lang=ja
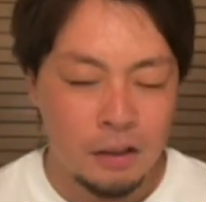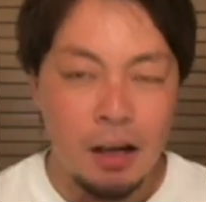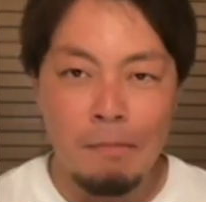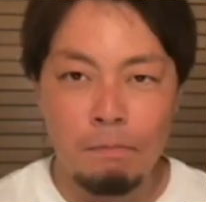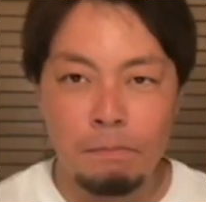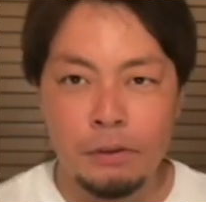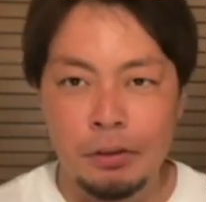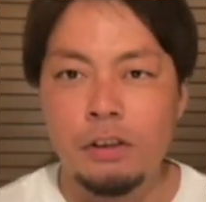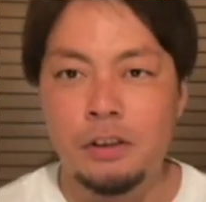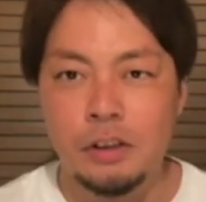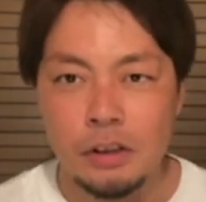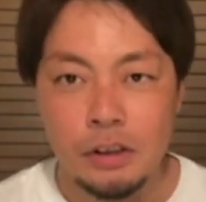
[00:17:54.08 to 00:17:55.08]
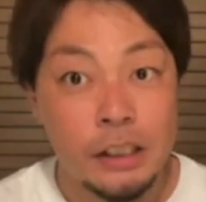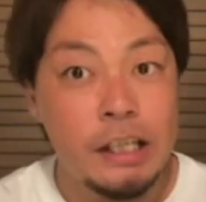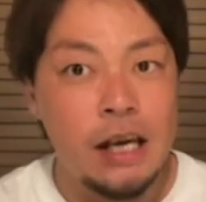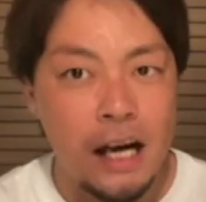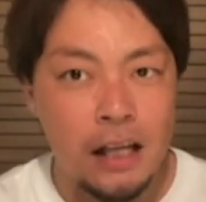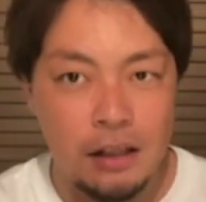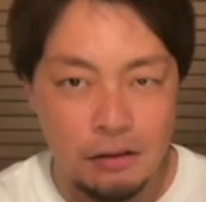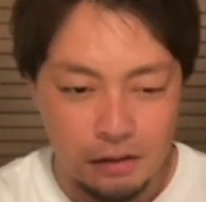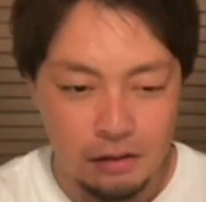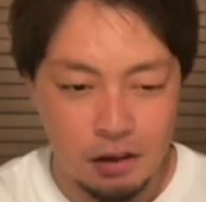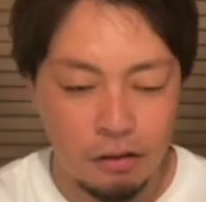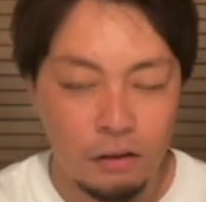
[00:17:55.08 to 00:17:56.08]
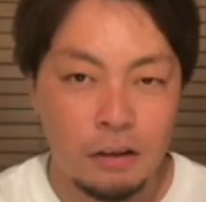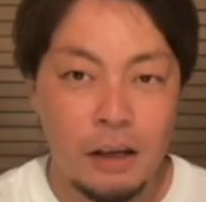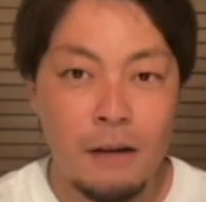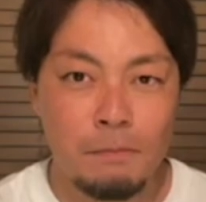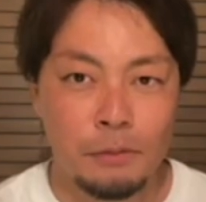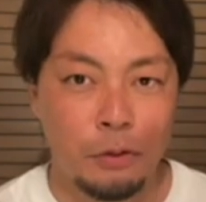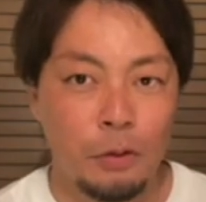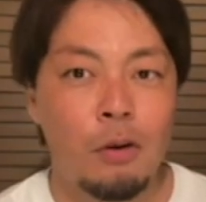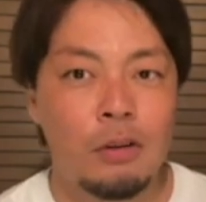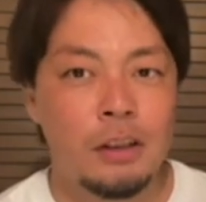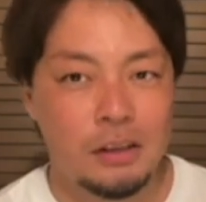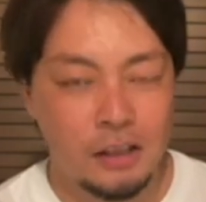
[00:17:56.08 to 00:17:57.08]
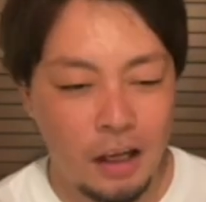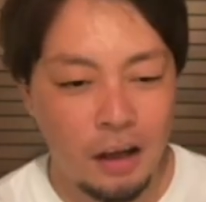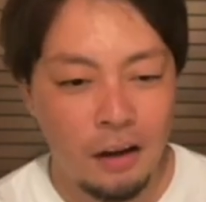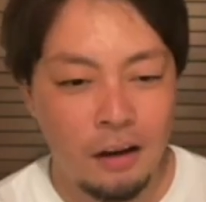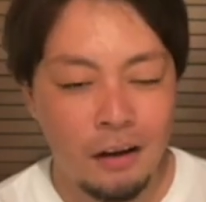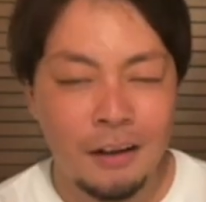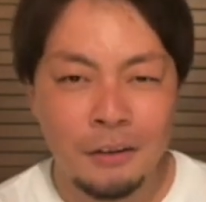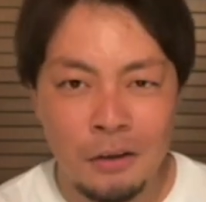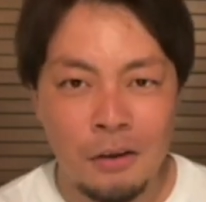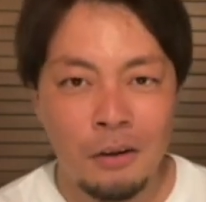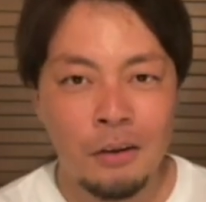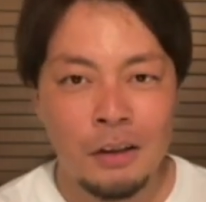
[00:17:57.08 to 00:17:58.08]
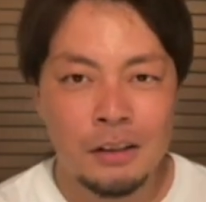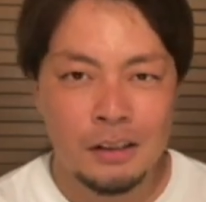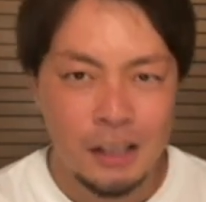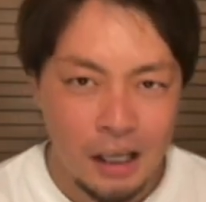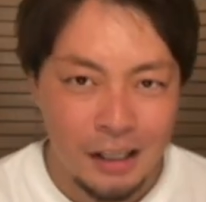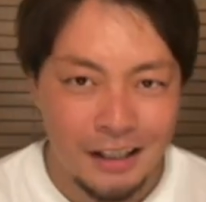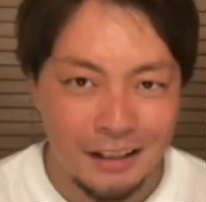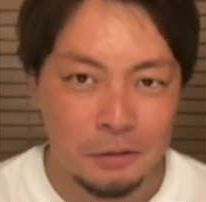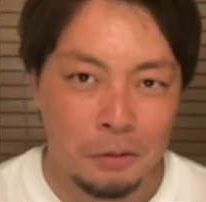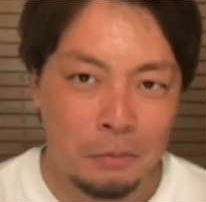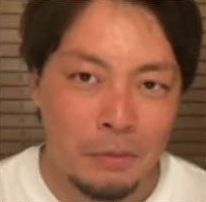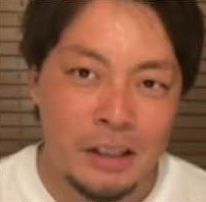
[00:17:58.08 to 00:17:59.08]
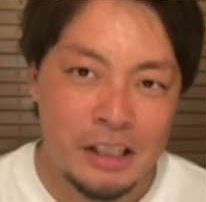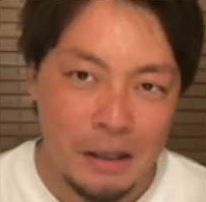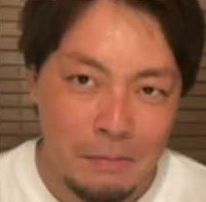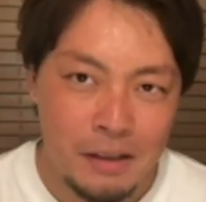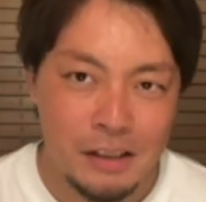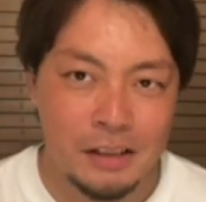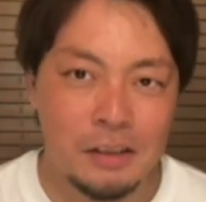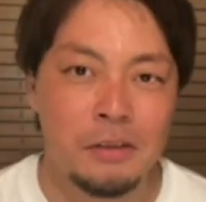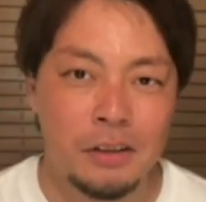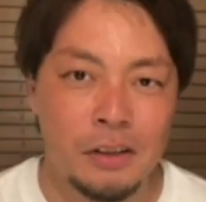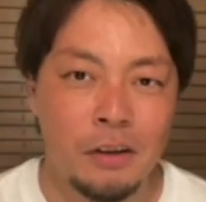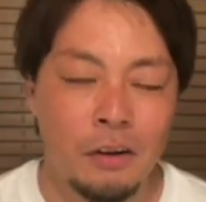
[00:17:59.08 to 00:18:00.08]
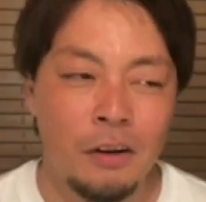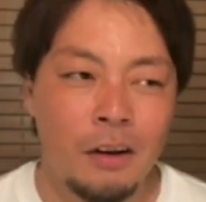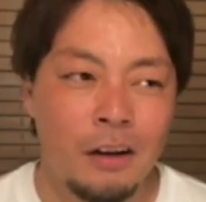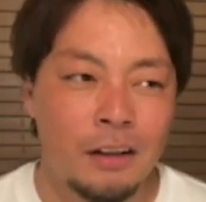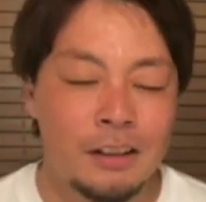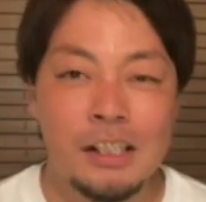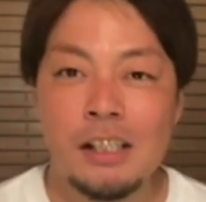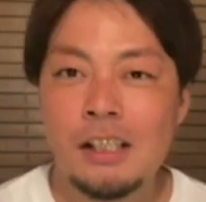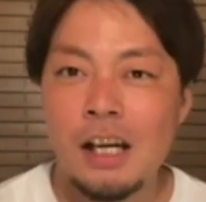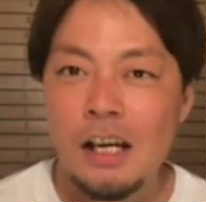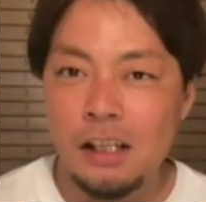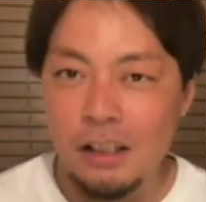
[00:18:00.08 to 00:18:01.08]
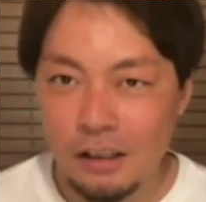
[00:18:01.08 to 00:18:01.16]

キャンプグッズ、ギアって言うんですけど、キャンプの道具ですね。の再現度もめちゃめちゃすごいんですよ。実際